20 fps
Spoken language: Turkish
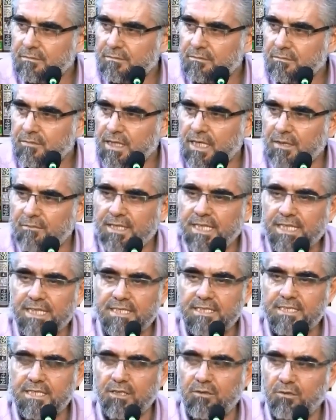Bana bir
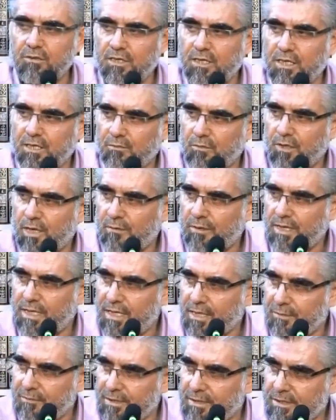insan olarak muamele
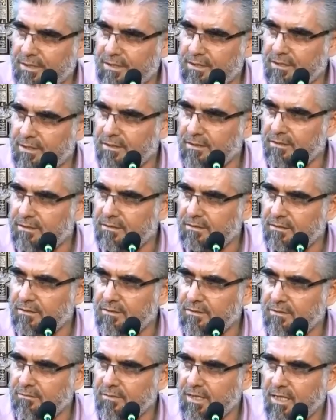yaptınız dedi.
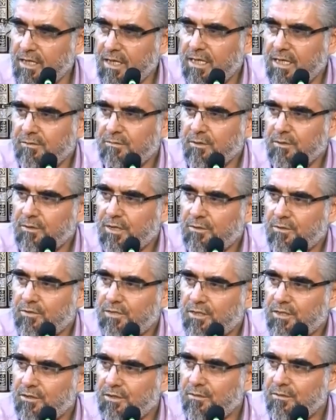Ben hayatımda böyle bir
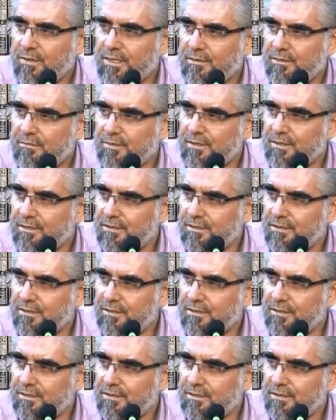şey görmedim dedi.